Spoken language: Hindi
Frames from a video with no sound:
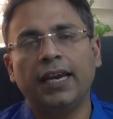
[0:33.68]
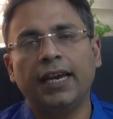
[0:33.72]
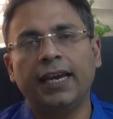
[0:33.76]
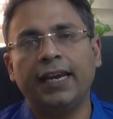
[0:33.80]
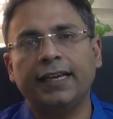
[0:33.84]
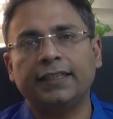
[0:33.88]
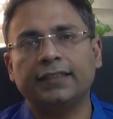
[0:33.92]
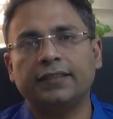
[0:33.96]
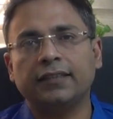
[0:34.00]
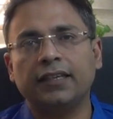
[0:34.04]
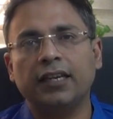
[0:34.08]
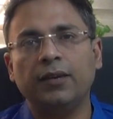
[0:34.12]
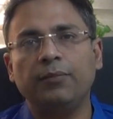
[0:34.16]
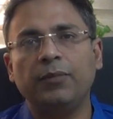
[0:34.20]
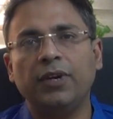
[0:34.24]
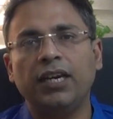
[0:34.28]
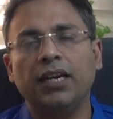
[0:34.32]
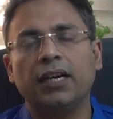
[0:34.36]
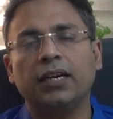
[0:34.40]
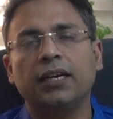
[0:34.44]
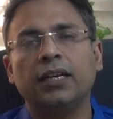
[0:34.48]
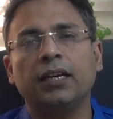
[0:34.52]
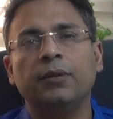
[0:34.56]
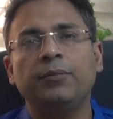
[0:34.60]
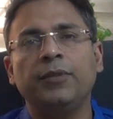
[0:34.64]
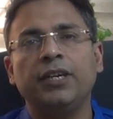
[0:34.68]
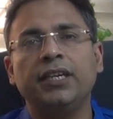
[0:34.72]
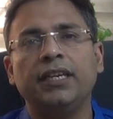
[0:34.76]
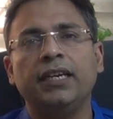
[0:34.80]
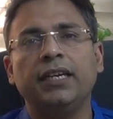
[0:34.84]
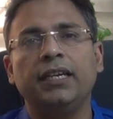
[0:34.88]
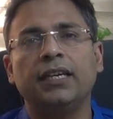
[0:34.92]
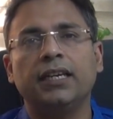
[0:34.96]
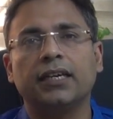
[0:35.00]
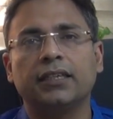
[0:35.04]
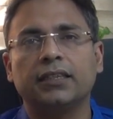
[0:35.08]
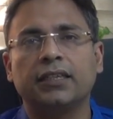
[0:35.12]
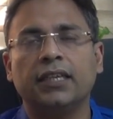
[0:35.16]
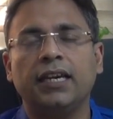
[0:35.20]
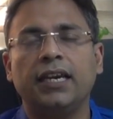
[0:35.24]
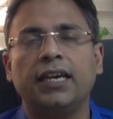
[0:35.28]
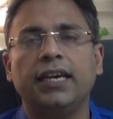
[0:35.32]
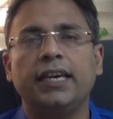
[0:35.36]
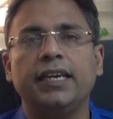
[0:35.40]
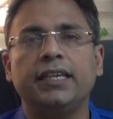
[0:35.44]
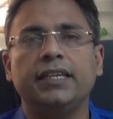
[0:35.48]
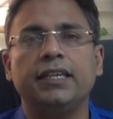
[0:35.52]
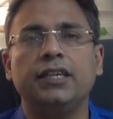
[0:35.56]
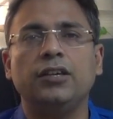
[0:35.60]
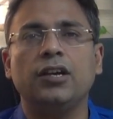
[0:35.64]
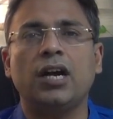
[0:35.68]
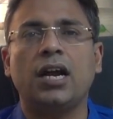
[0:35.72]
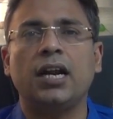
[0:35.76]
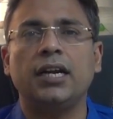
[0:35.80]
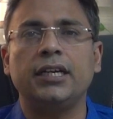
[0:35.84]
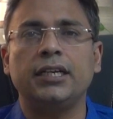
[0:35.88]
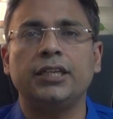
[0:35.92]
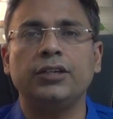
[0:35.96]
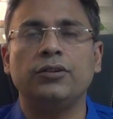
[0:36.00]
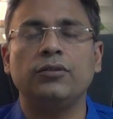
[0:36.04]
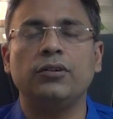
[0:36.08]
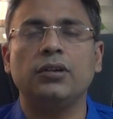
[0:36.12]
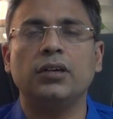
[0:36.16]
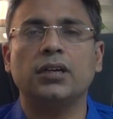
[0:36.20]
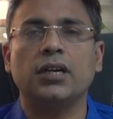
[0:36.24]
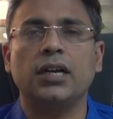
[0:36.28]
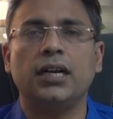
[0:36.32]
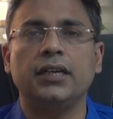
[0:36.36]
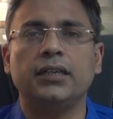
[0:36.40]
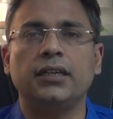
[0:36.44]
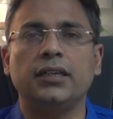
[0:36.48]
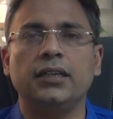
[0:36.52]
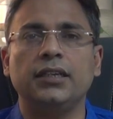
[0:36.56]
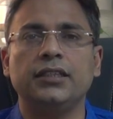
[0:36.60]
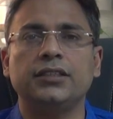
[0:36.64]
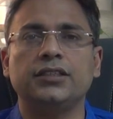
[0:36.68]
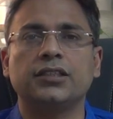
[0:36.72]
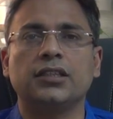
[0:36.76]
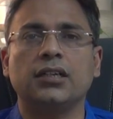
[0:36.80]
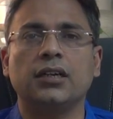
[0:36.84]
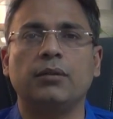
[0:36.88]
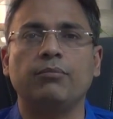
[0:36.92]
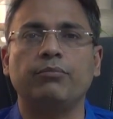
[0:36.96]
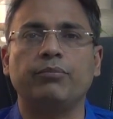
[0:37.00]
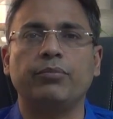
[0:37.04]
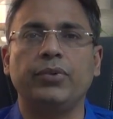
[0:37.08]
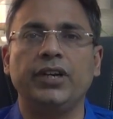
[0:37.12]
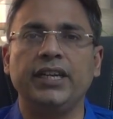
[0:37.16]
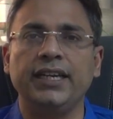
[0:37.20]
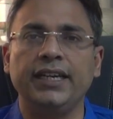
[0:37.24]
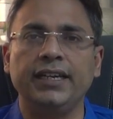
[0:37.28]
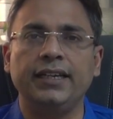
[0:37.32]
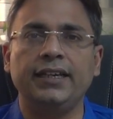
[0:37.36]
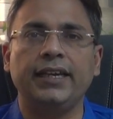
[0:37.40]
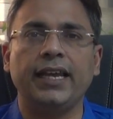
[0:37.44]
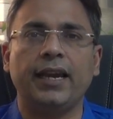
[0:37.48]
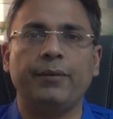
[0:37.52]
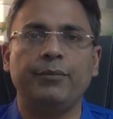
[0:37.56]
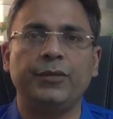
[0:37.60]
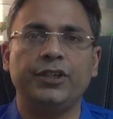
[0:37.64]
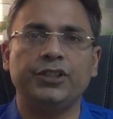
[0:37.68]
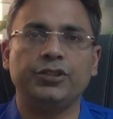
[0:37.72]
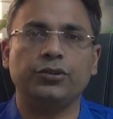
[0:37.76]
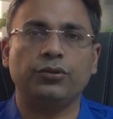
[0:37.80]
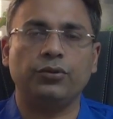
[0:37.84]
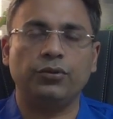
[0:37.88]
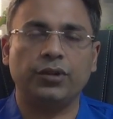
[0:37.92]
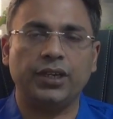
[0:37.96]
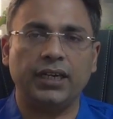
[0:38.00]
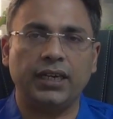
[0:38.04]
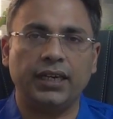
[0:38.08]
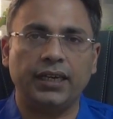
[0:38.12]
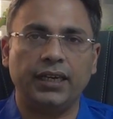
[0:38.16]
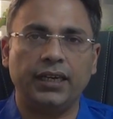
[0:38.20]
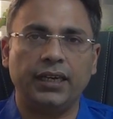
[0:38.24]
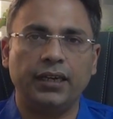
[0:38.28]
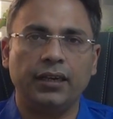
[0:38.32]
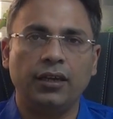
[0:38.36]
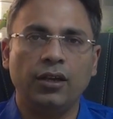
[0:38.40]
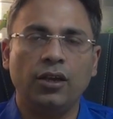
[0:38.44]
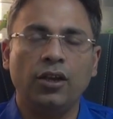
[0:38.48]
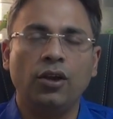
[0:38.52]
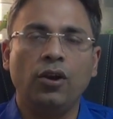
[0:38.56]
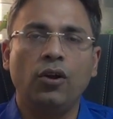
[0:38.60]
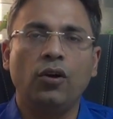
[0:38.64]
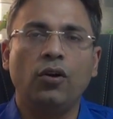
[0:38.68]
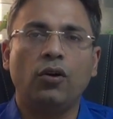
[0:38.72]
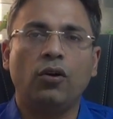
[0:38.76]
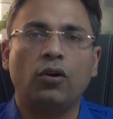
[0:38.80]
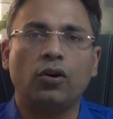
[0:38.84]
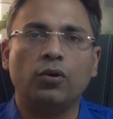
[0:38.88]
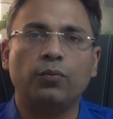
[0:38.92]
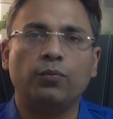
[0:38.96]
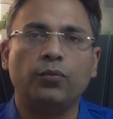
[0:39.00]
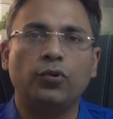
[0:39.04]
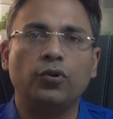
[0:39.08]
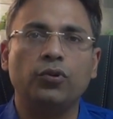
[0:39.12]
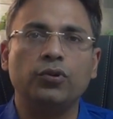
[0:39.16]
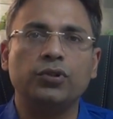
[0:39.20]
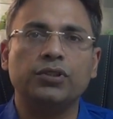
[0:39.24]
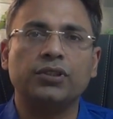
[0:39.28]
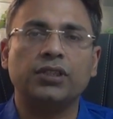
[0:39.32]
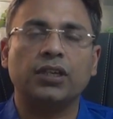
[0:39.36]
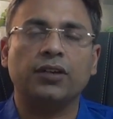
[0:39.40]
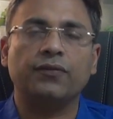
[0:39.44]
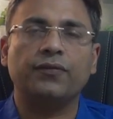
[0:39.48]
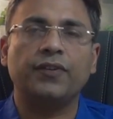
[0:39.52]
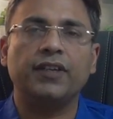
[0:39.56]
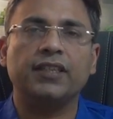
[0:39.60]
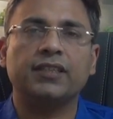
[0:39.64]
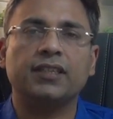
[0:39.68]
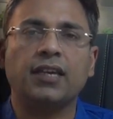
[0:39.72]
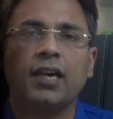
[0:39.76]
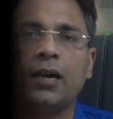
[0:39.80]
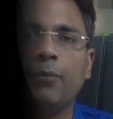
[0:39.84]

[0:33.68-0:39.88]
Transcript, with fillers: एक्सरे में अगर हमें ये लगता है कि आर्टिकुलर कार्टिलेज कंप्लीट डैमेज हो गया है और बोन सरफेस